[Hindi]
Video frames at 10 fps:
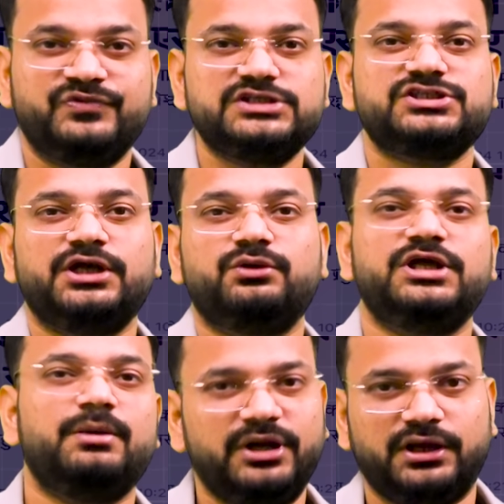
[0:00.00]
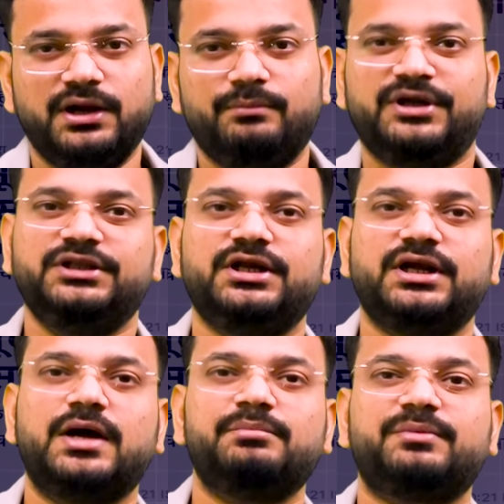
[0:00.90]
जिस अयोध्या में मंदिर के
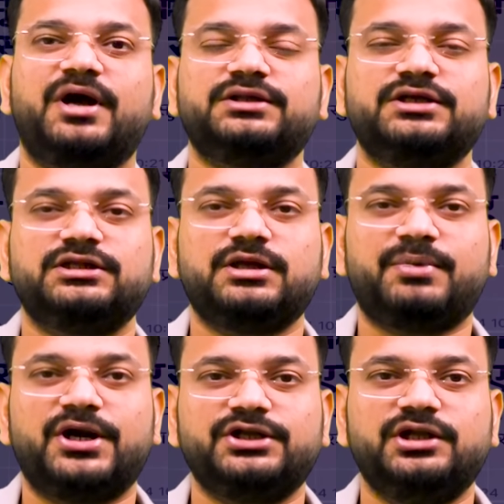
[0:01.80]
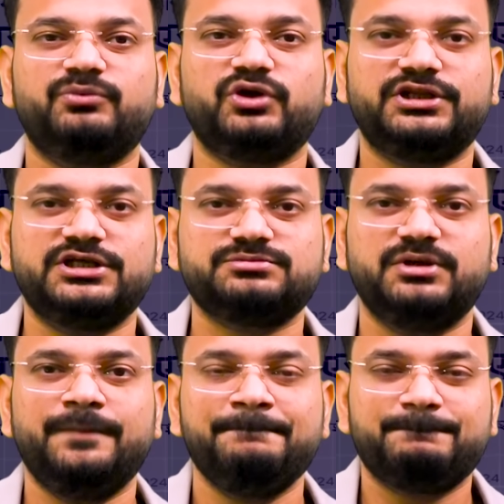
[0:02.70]
नाम पर भारतीय जनता पार्टी ने पूरे देश
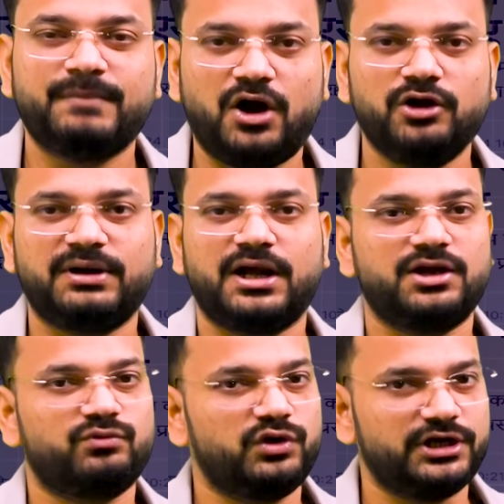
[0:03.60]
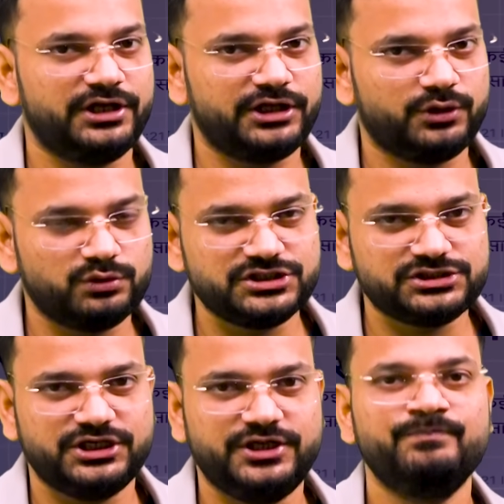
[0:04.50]
में माहौल बनाकर वोट लेने की कोशिश
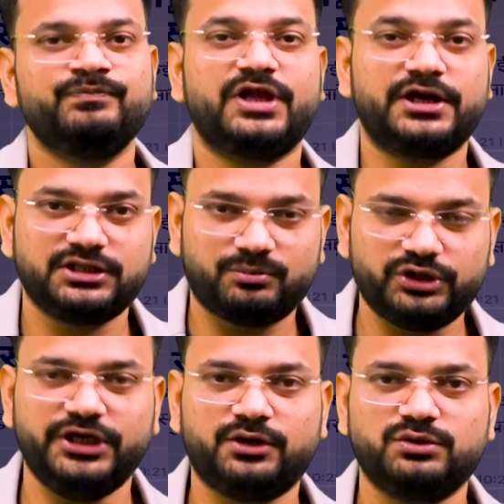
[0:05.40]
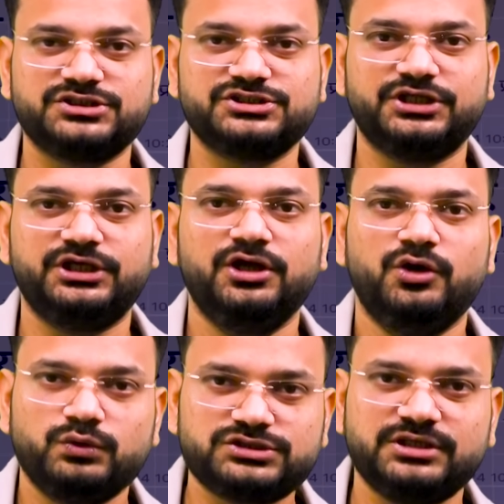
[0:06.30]
की नरेंद्र मोदी ने कोशिश की
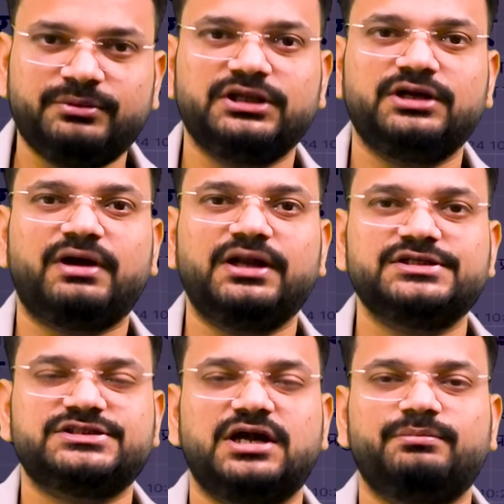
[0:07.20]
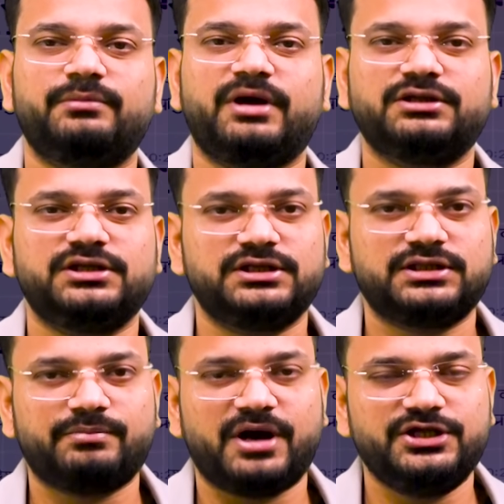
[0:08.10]
उसी मंदिर वाले स्थान पर भारतीय
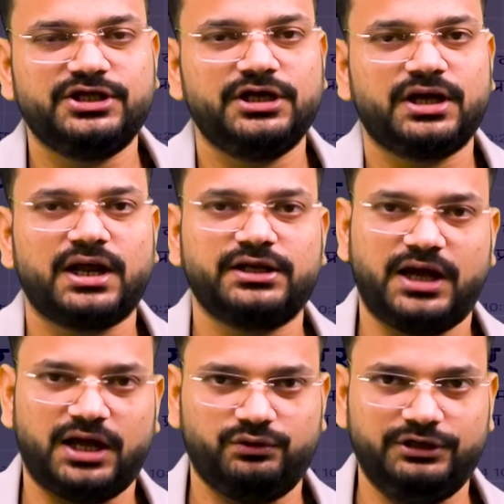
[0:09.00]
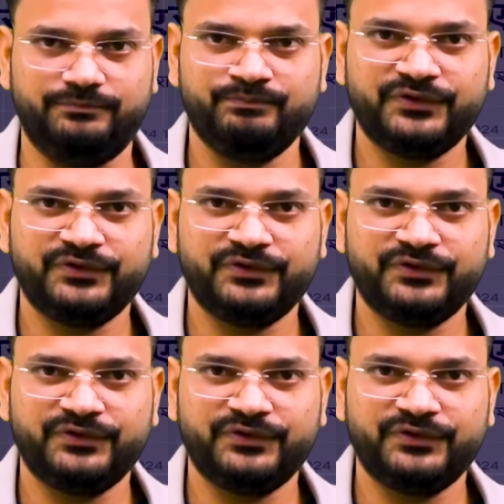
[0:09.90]
जनता पार्टी की करारी हार हुई